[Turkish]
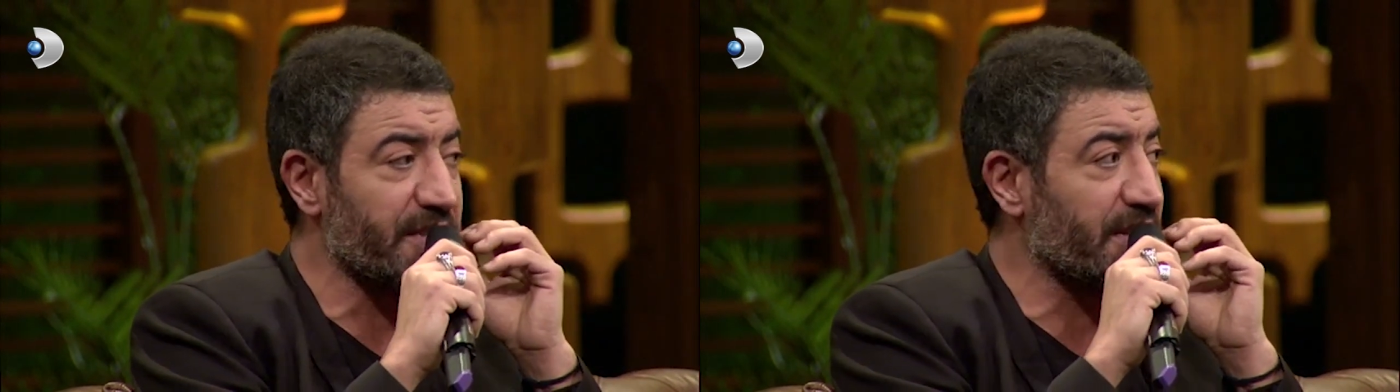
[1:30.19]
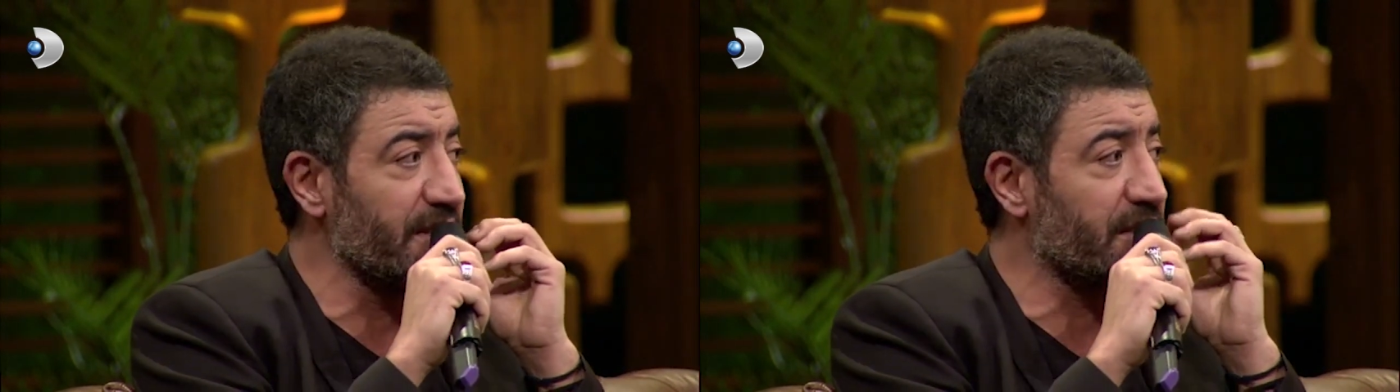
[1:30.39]

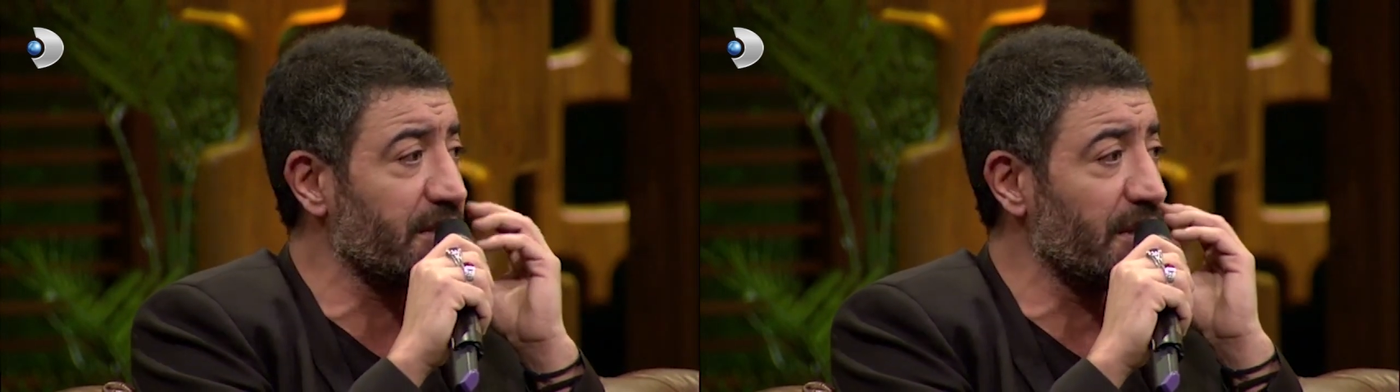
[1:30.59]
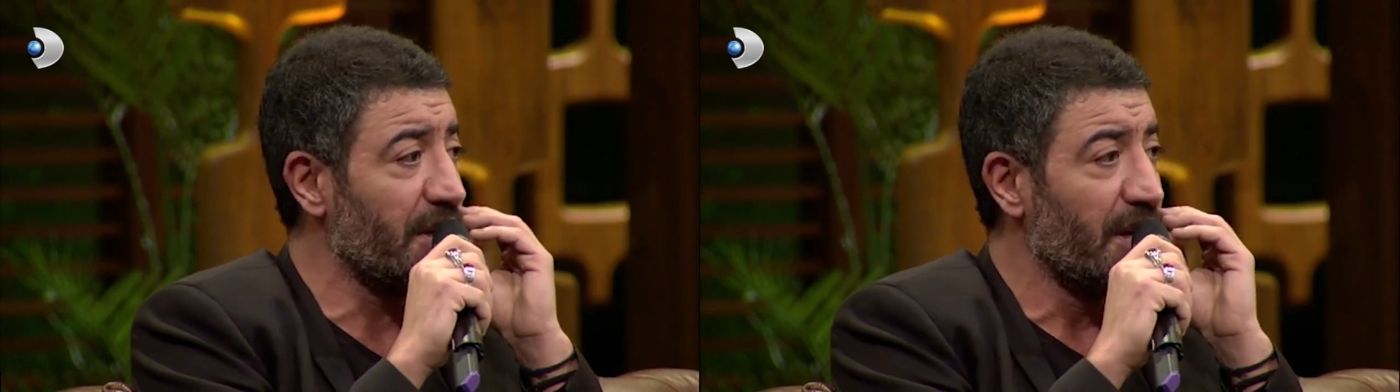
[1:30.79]

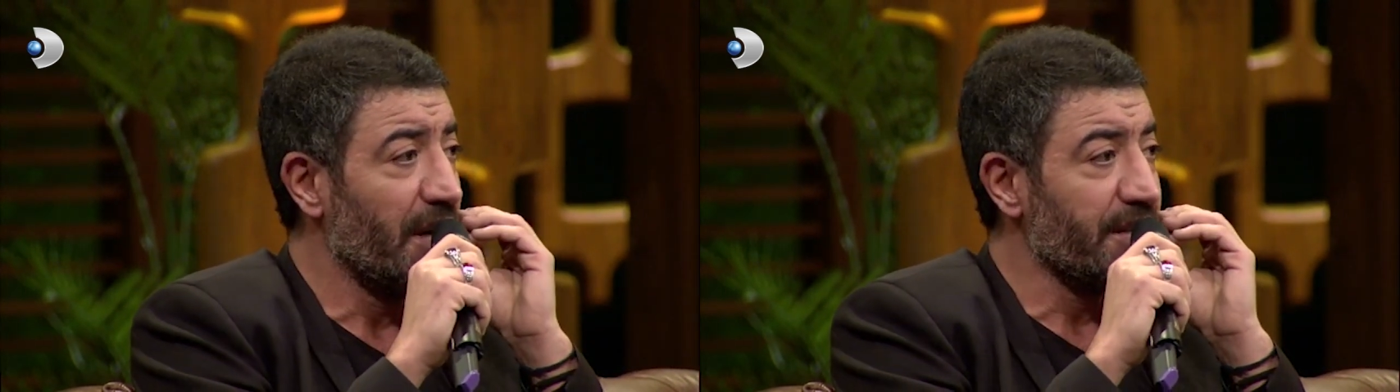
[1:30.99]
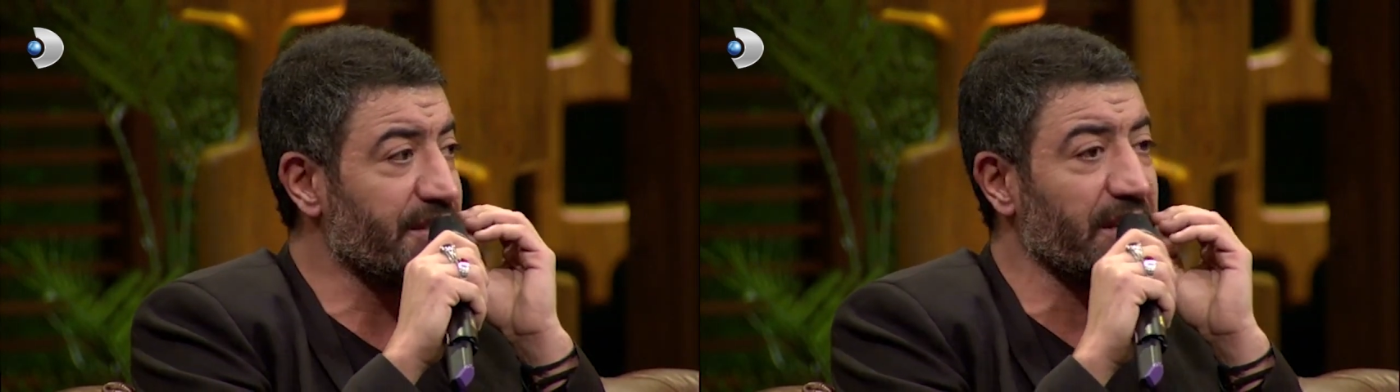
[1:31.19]
sıkıntı
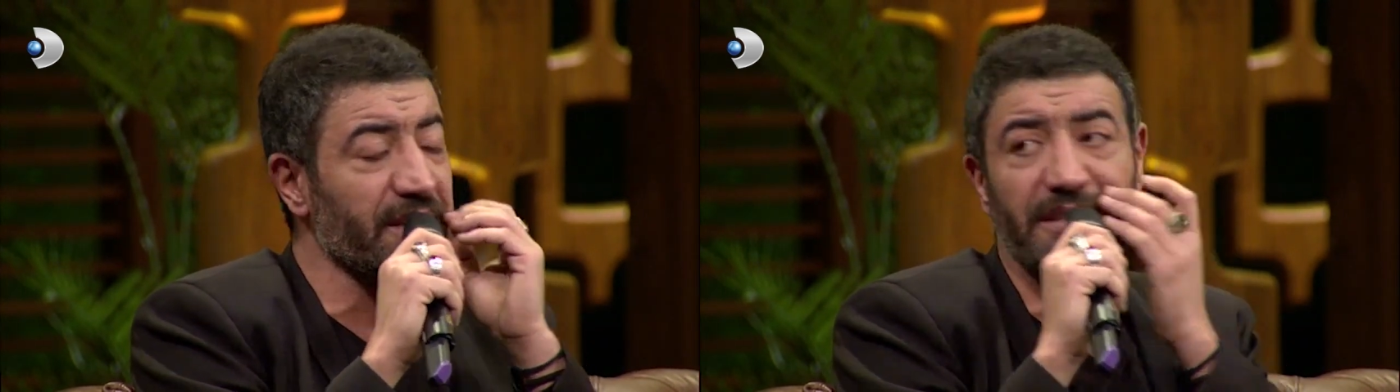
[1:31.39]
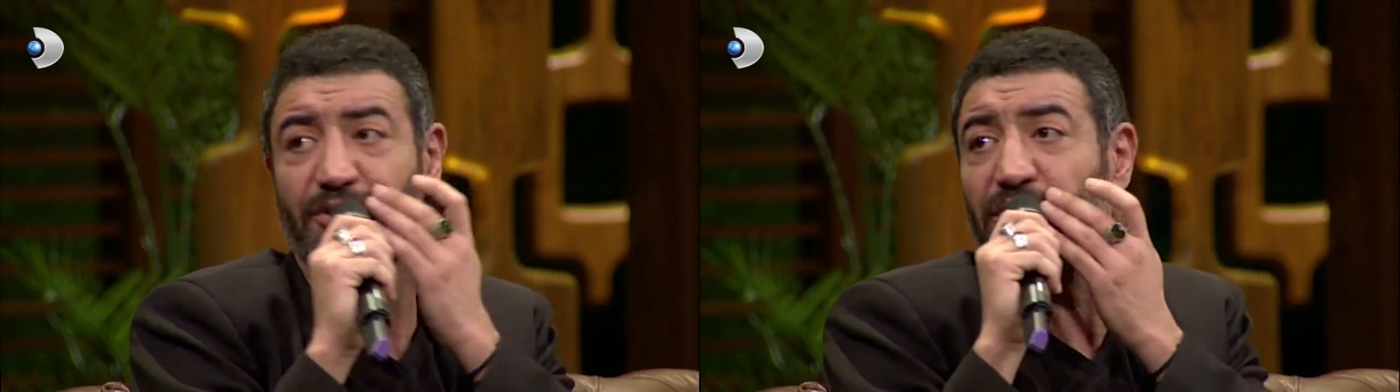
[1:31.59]

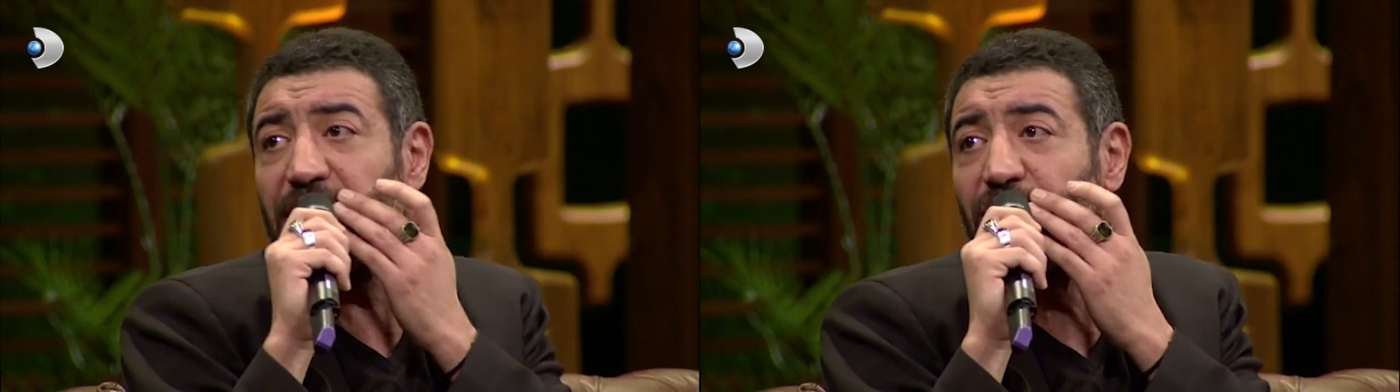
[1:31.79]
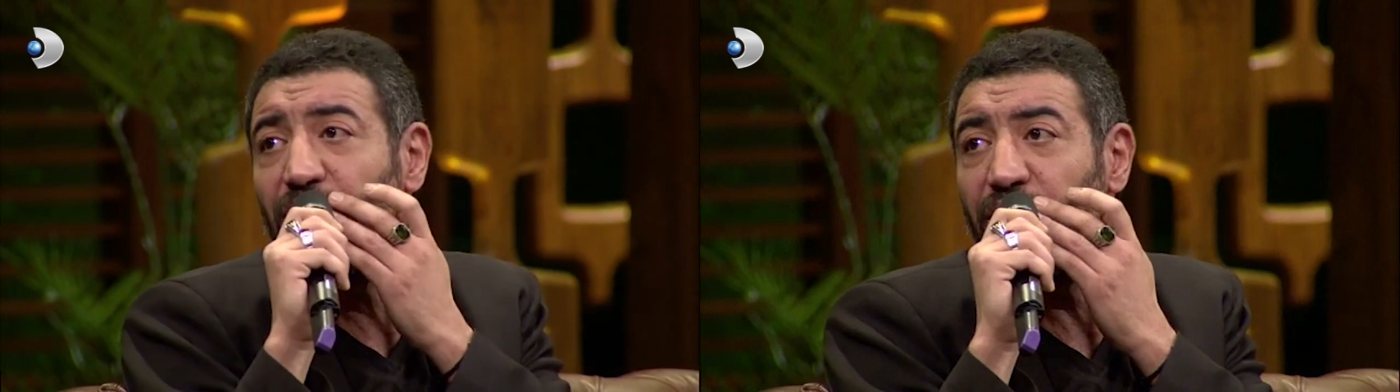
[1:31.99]
sıkıntı
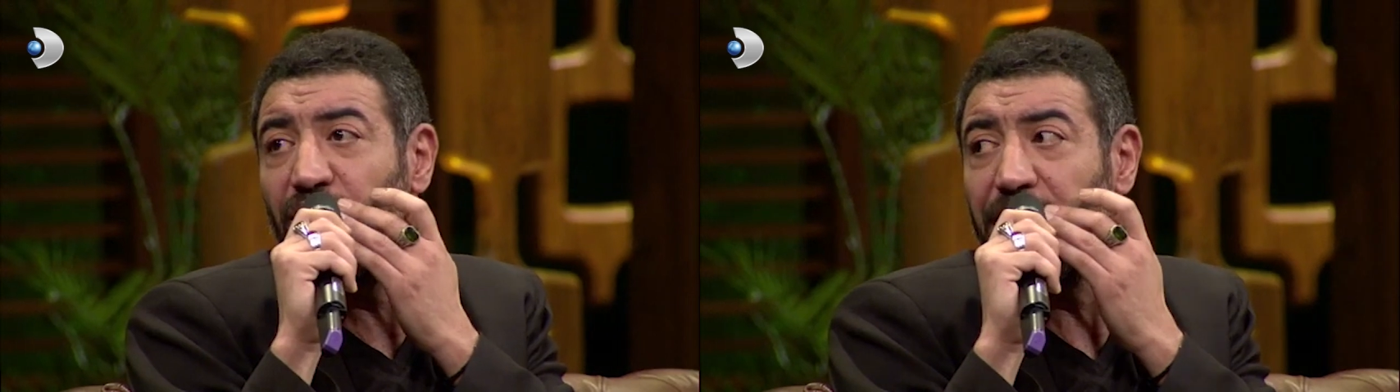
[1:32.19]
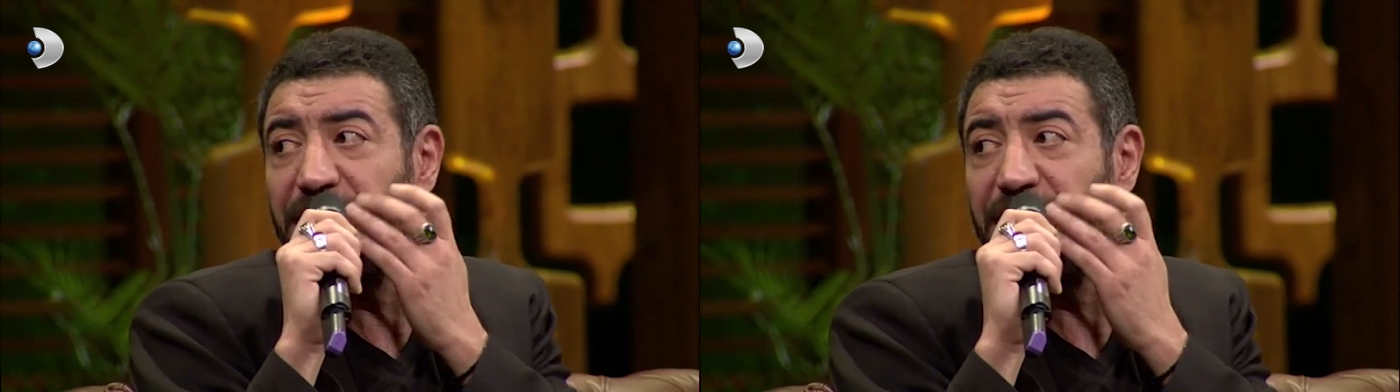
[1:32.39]
şurada doğuyor.